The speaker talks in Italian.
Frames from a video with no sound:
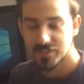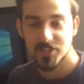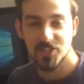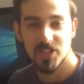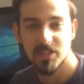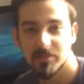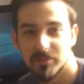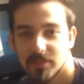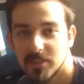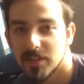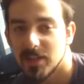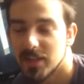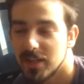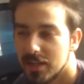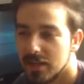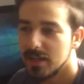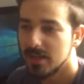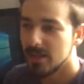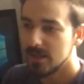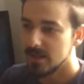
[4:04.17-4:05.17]
dicevo.
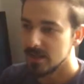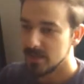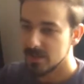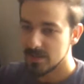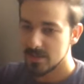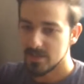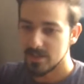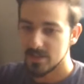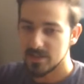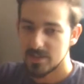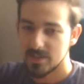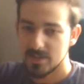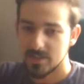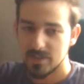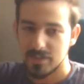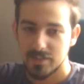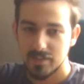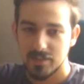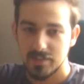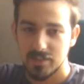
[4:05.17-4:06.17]

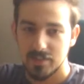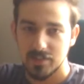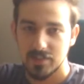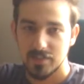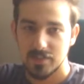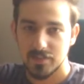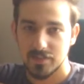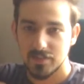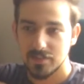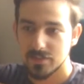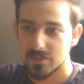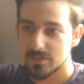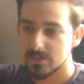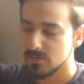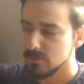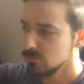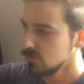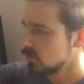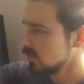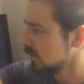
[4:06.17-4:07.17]
Eh,
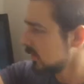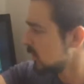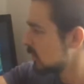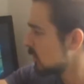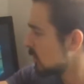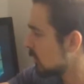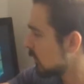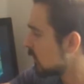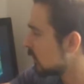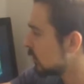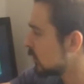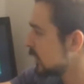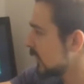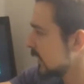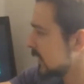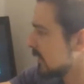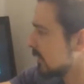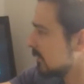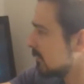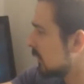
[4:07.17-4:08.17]
non so adesso quando
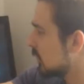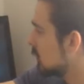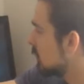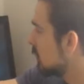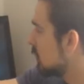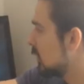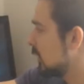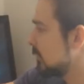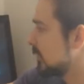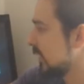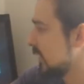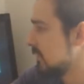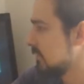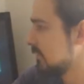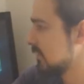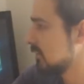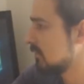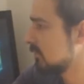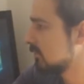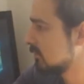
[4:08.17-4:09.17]
uscirà, ma comunque a
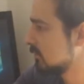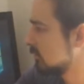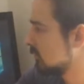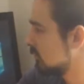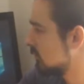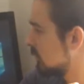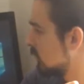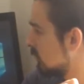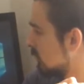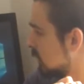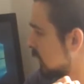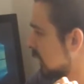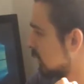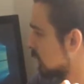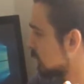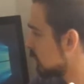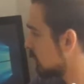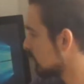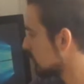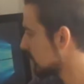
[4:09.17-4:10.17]
breve, non, non
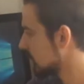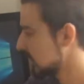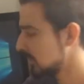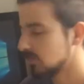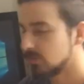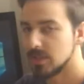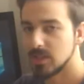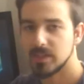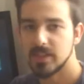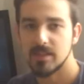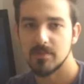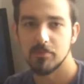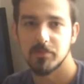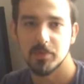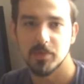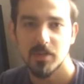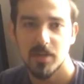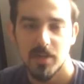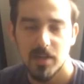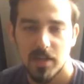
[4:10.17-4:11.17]
tanto lontano nel
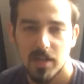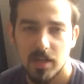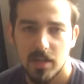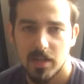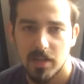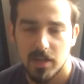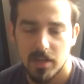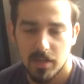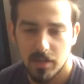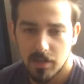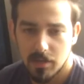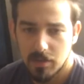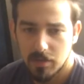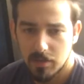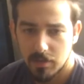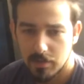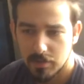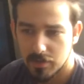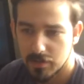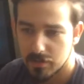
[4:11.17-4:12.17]
tempo.
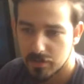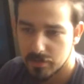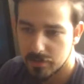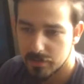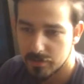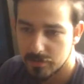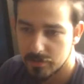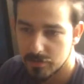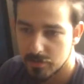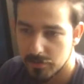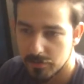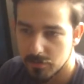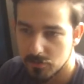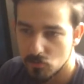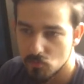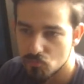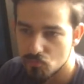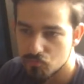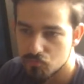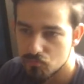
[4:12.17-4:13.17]
Eh,
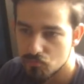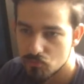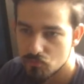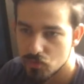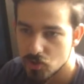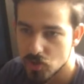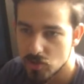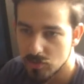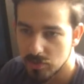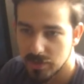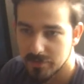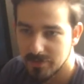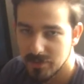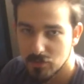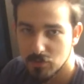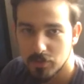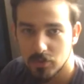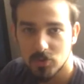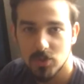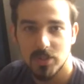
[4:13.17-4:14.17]
sono davvero
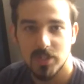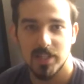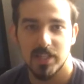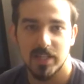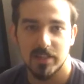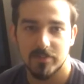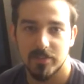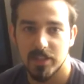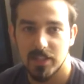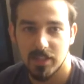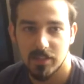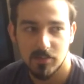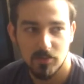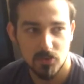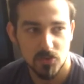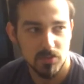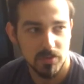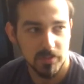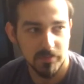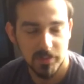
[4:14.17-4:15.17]
curioso di andare a vederlo,
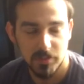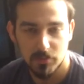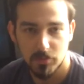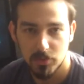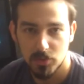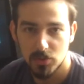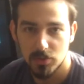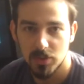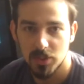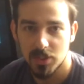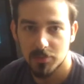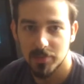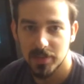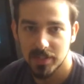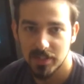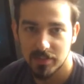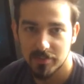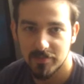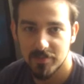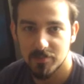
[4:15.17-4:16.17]
sono davvero curioso di
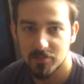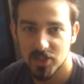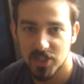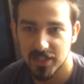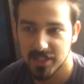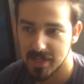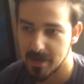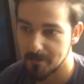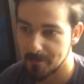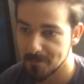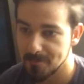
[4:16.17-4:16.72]
sapere che film sarà.